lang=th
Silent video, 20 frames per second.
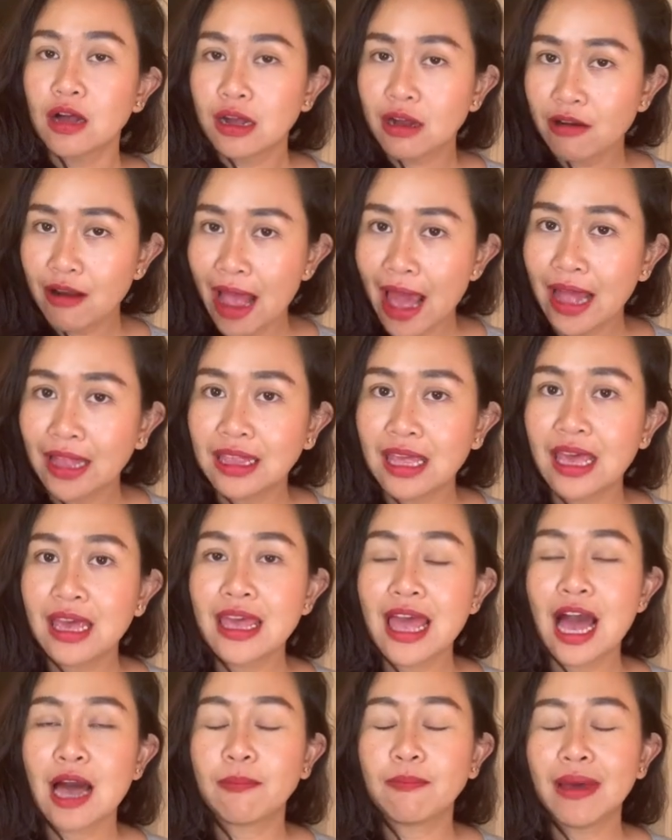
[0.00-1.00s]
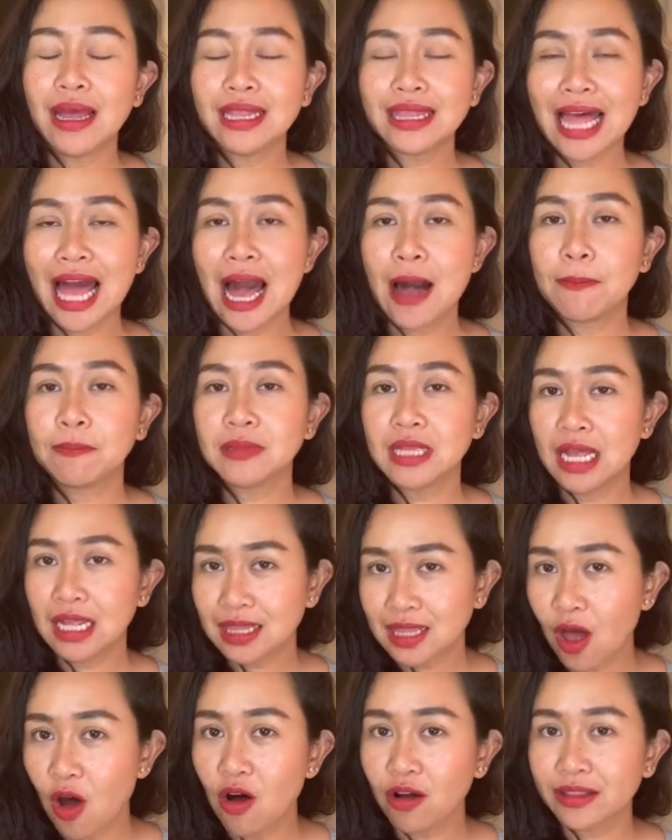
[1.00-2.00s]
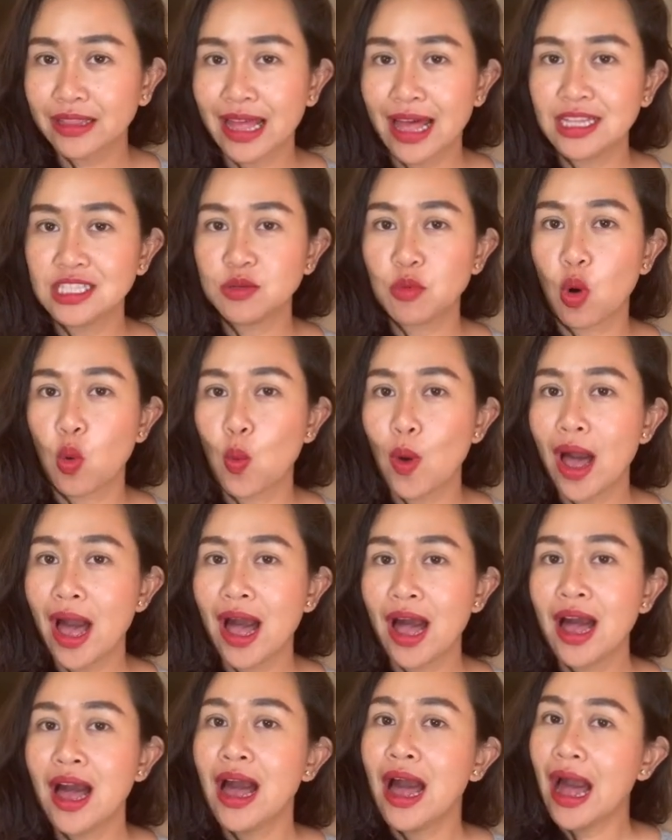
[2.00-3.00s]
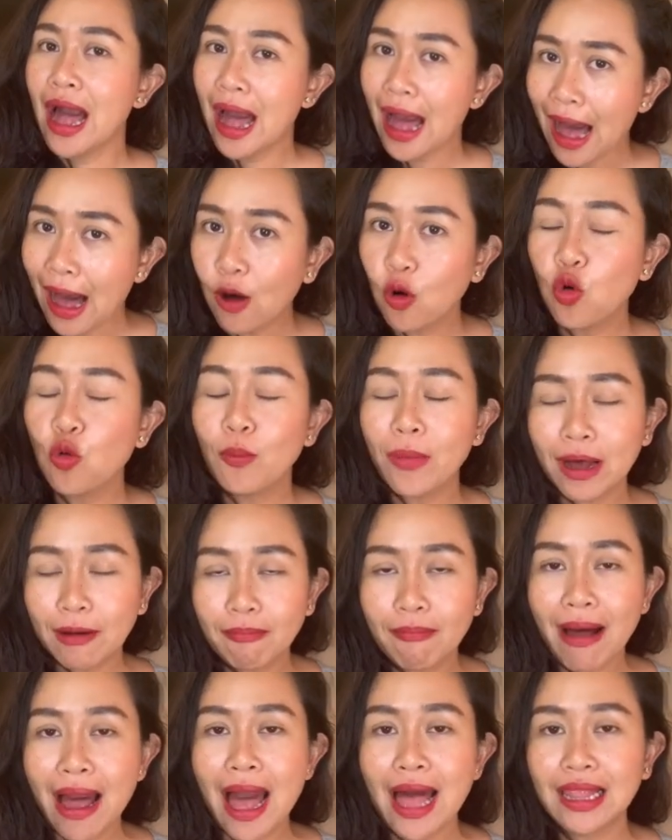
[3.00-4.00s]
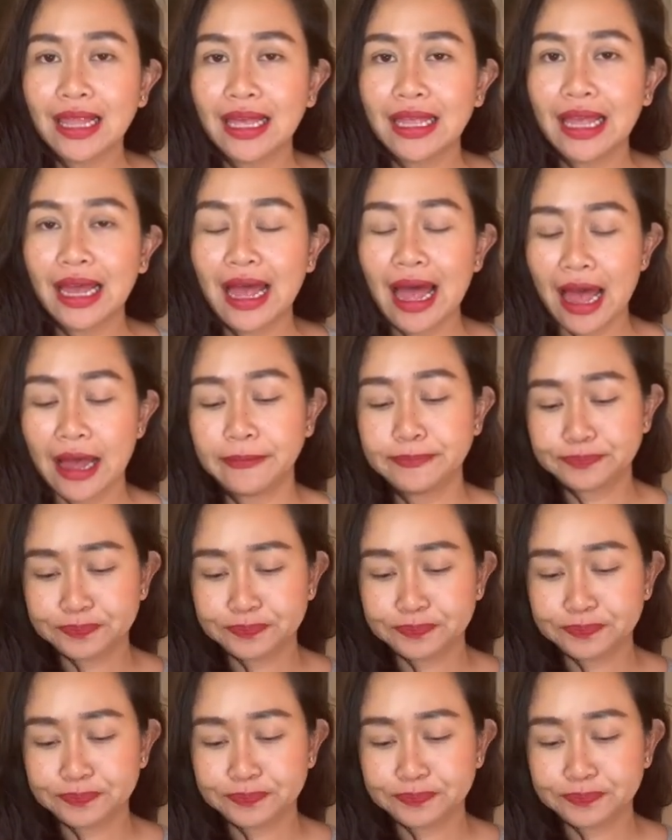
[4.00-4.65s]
ใครที่ยังไม่ตาม TikTok นะ จะบอกว่าเอามากๆเลยนะคะ